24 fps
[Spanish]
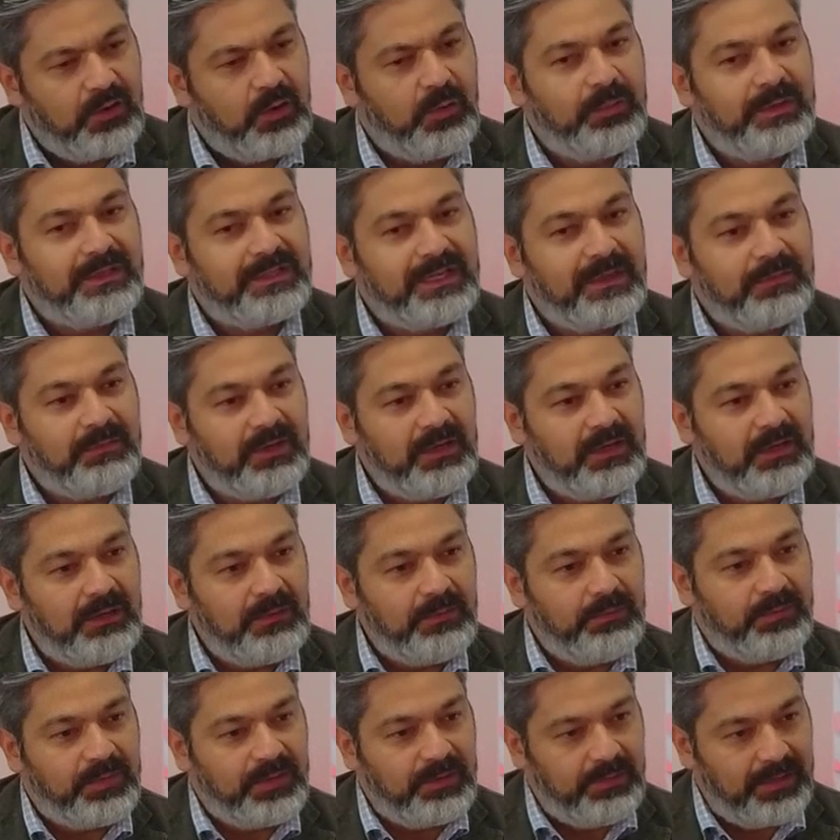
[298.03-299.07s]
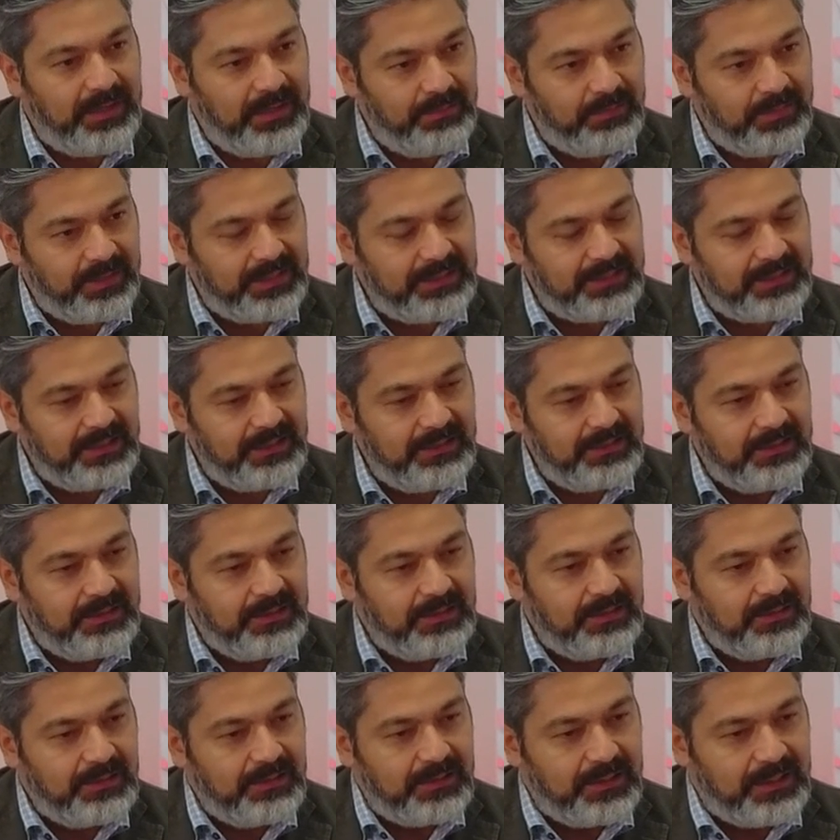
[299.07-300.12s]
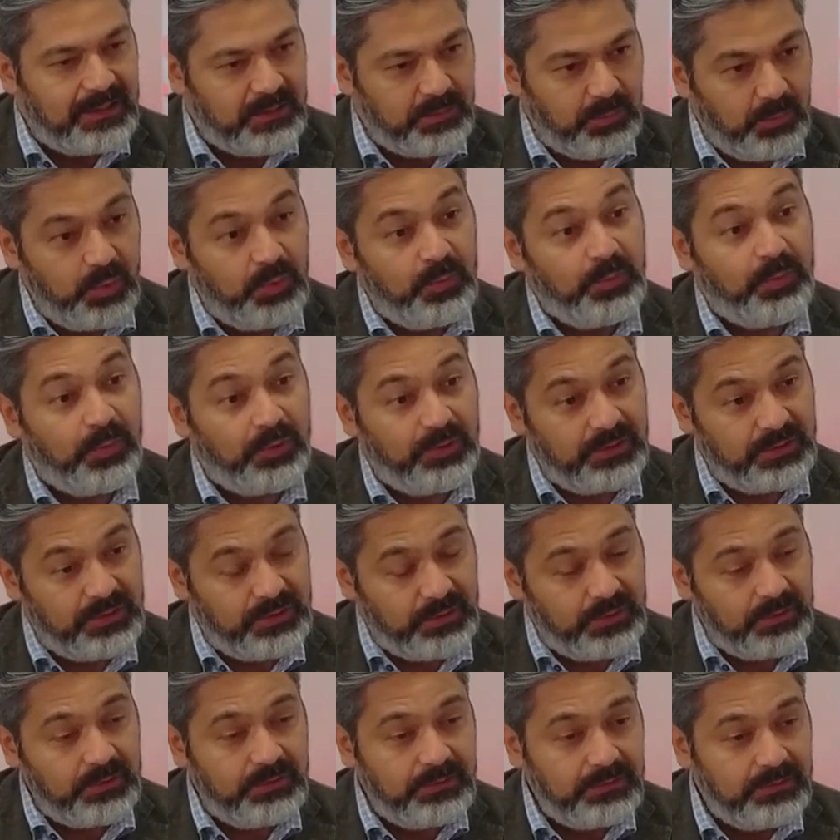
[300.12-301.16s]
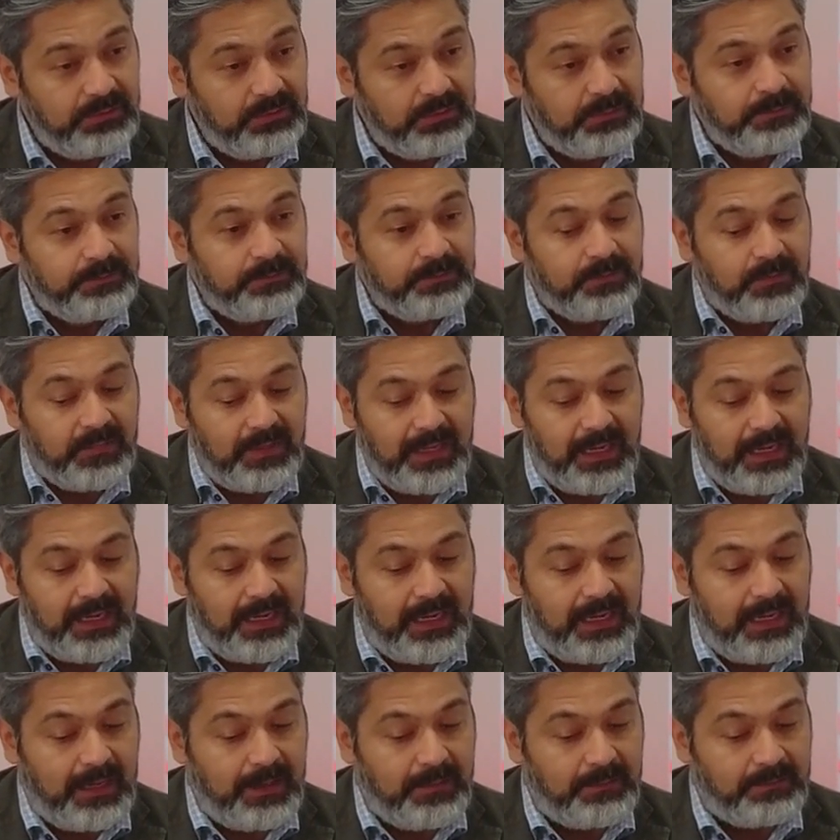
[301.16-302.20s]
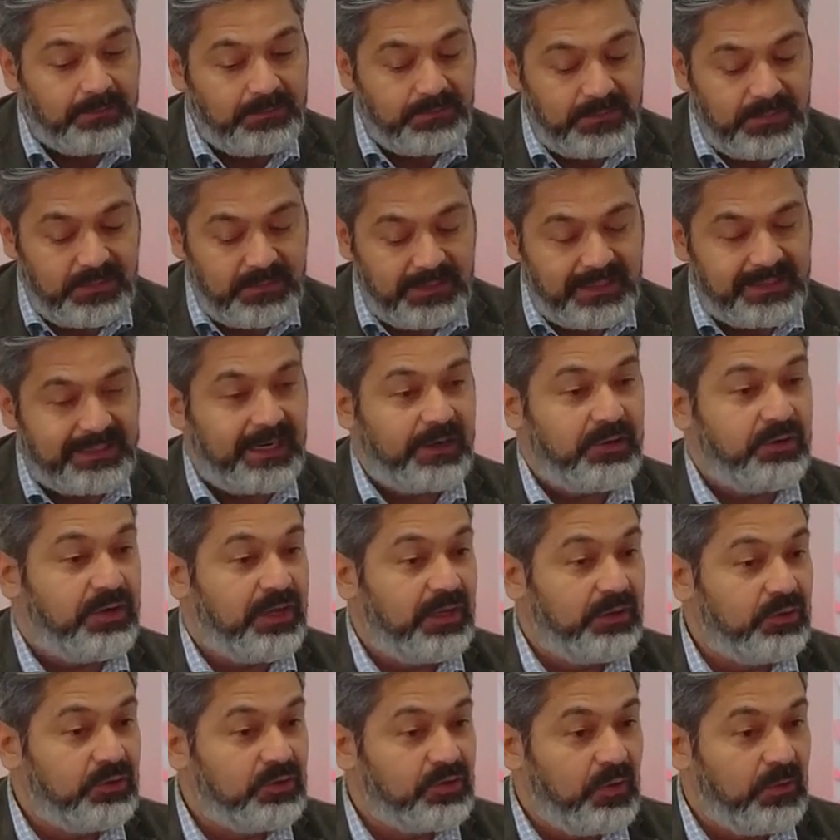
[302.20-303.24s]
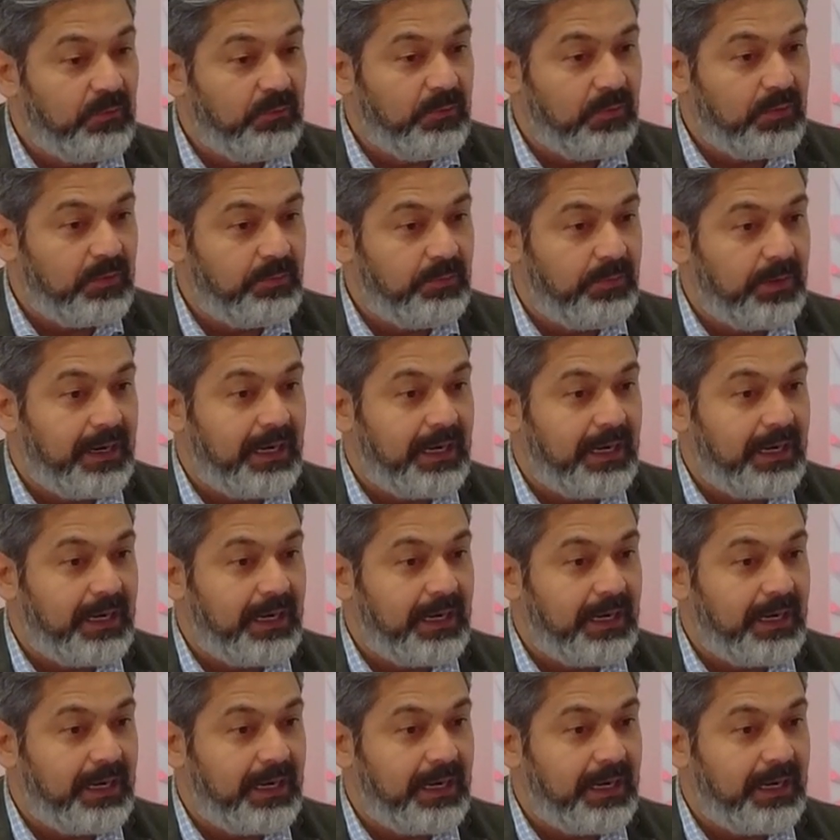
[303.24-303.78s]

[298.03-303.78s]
comencé mi primera empresa, que es Bluepoint 2, um, desarrollando software